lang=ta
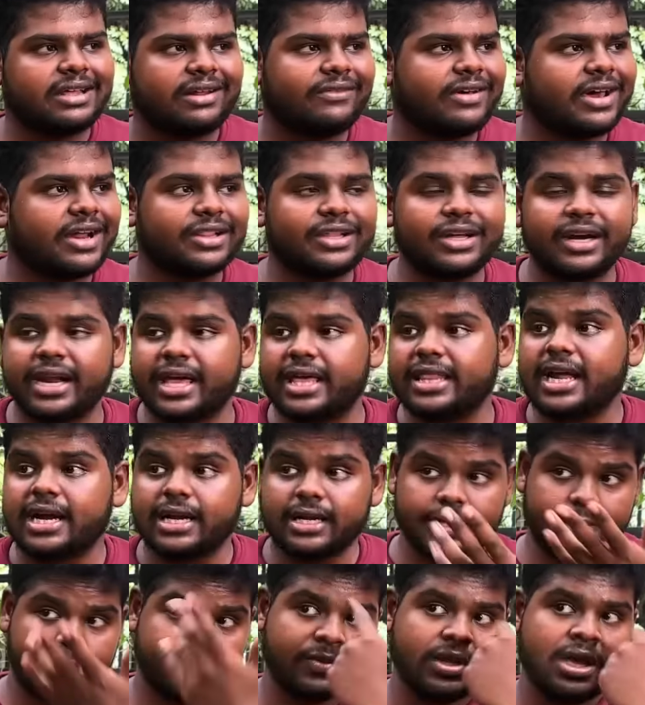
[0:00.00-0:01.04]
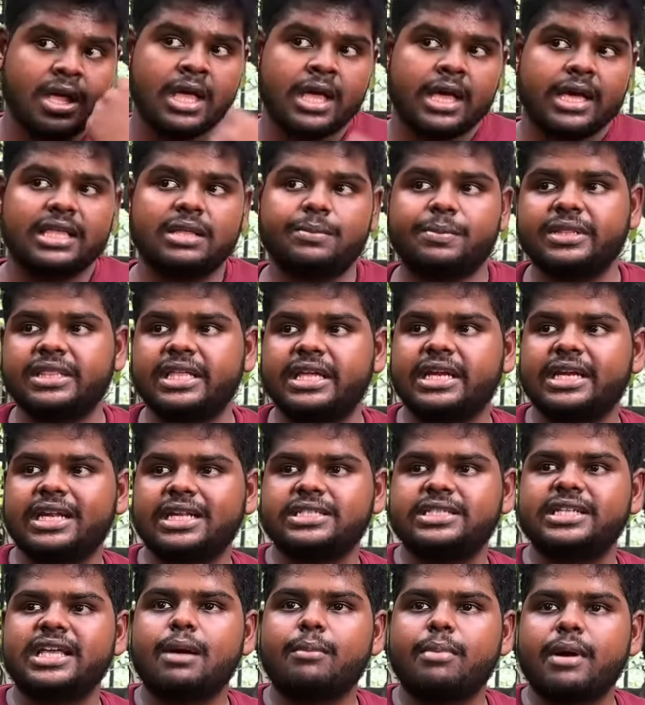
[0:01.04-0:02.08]
தவிர வேறு எதுவும் கிடையாது அண்டு இதை பற்றி
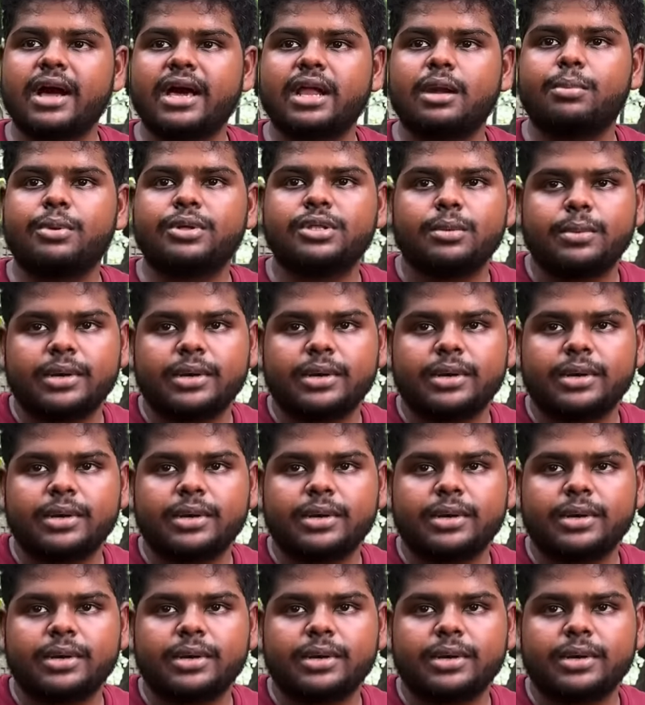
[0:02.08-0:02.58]
இன்ட்ரெஸ்டிங்காக பார்க்குறப்ப வந்து